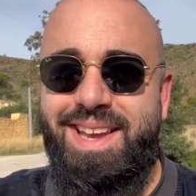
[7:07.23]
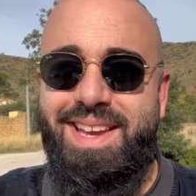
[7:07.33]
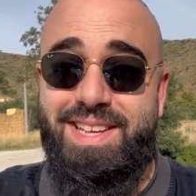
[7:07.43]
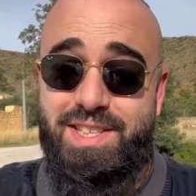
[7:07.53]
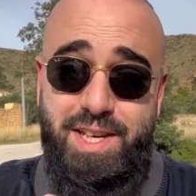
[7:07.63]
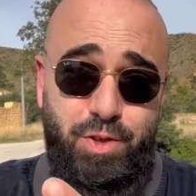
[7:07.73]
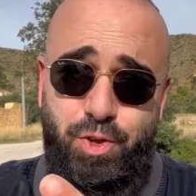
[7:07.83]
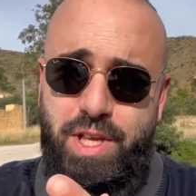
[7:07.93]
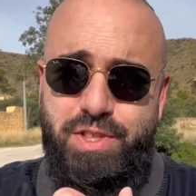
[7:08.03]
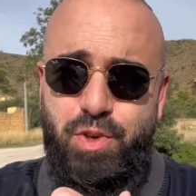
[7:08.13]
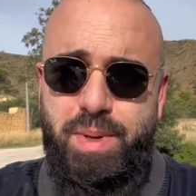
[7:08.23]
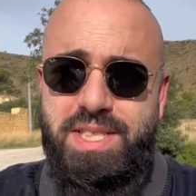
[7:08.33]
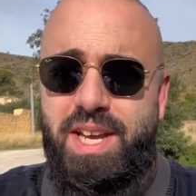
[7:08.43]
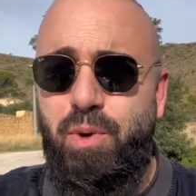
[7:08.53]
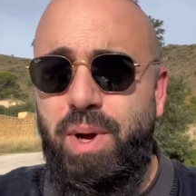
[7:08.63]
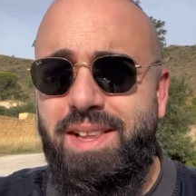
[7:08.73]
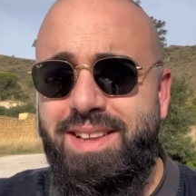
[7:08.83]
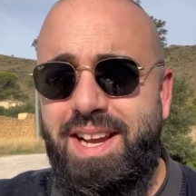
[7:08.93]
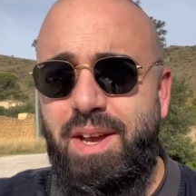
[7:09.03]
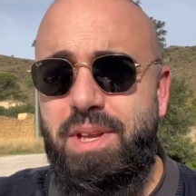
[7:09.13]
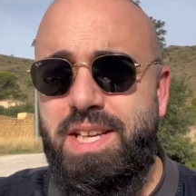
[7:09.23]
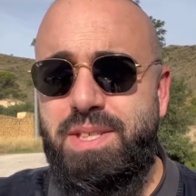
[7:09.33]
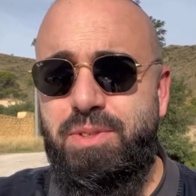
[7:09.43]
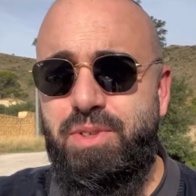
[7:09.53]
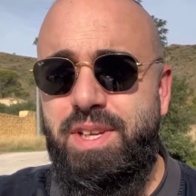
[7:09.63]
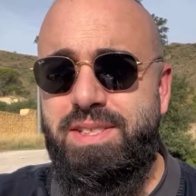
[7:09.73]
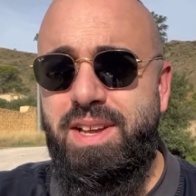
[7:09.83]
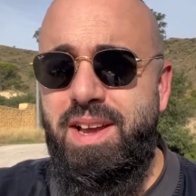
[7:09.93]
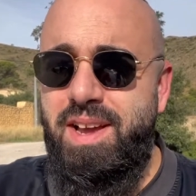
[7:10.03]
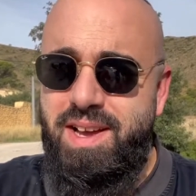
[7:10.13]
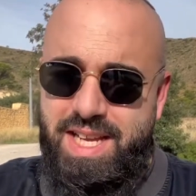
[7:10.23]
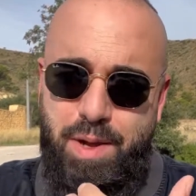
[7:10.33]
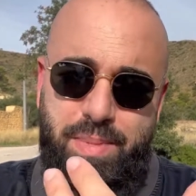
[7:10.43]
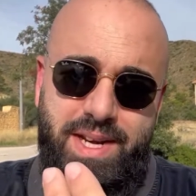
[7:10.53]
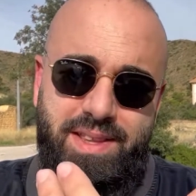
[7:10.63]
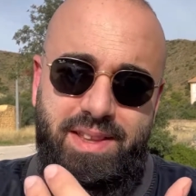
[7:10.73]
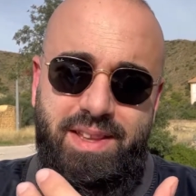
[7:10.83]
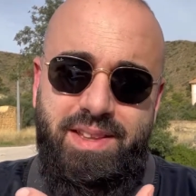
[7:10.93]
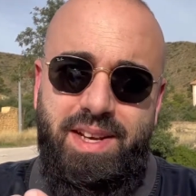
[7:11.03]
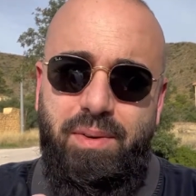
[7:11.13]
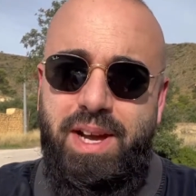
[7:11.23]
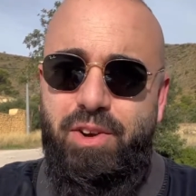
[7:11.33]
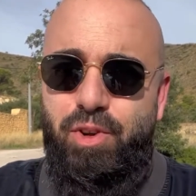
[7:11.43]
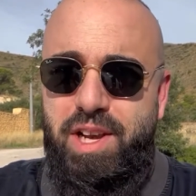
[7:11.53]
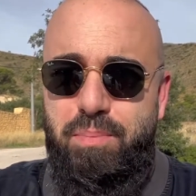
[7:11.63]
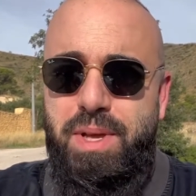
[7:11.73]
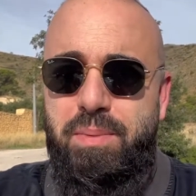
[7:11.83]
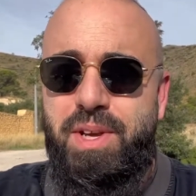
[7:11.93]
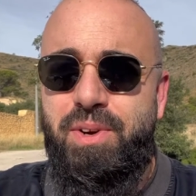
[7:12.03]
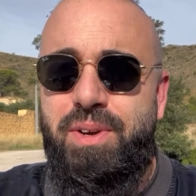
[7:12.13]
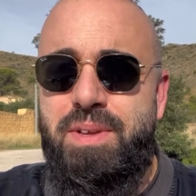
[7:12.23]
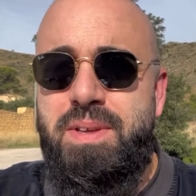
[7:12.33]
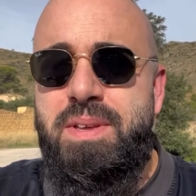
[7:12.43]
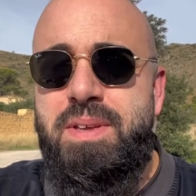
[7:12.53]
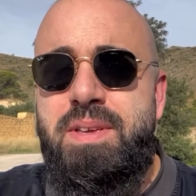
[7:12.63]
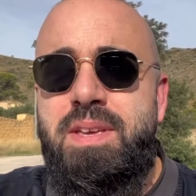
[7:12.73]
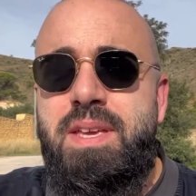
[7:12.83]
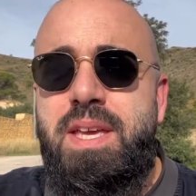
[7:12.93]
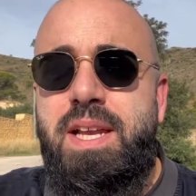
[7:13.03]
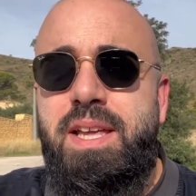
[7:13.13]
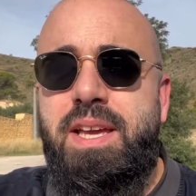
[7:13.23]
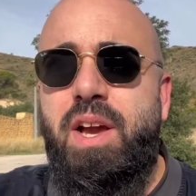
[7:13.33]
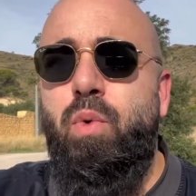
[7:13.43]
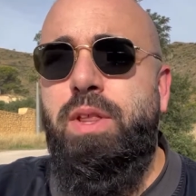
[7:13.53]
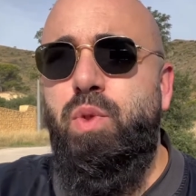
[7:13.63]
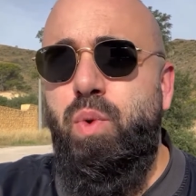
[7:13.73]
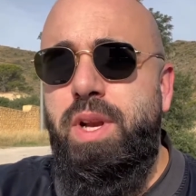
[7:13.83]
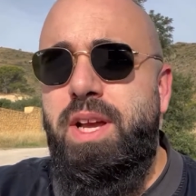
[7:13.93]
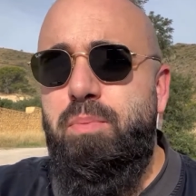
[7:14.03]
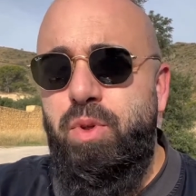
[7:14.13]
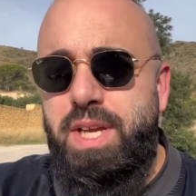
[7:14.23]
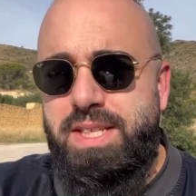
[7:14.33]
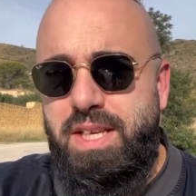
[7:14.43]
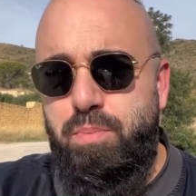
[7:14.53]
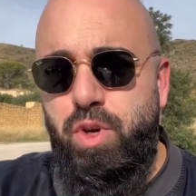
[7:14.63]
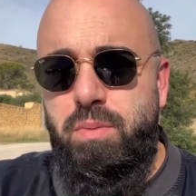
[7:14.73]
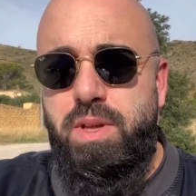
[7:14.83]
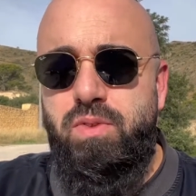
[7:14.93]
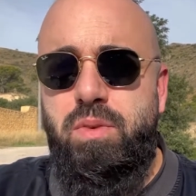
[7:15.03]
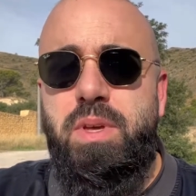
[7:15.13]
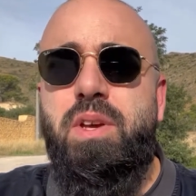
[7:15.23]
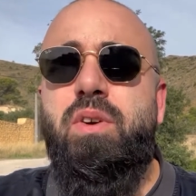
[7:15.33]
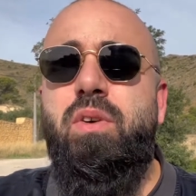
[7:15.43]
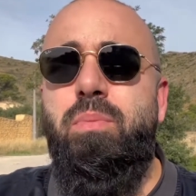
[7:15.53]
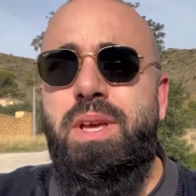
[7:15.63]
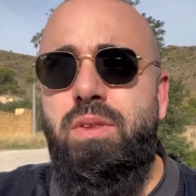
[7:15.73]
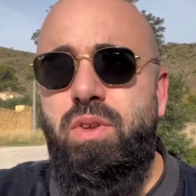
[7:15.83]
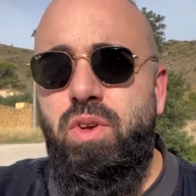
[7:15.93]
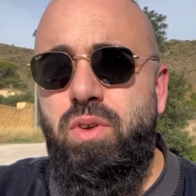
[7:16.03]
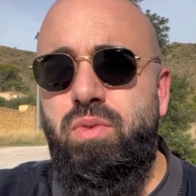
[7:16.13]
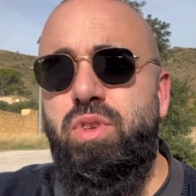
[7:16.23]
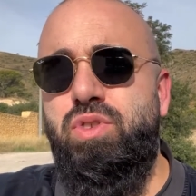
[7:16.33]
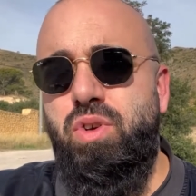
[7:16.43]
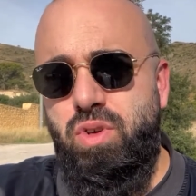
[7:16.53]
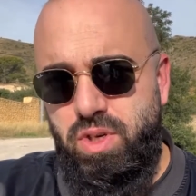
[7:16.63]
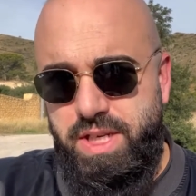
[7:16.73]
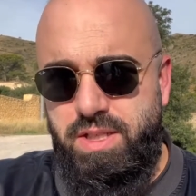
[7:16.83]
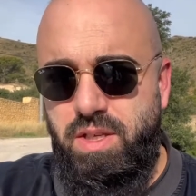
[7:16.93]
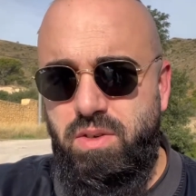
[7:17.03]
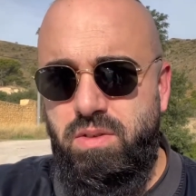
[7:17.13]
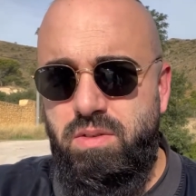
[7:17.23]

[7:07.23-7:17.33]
que el otro día se lo pasé a Juan de Carabinas y Visores, que aparte de trabajar con él es mi amigo, y le dije, Juan, ¿tú crees que podría ser por el viento? Y me dijo, viento, unos cojones, tío.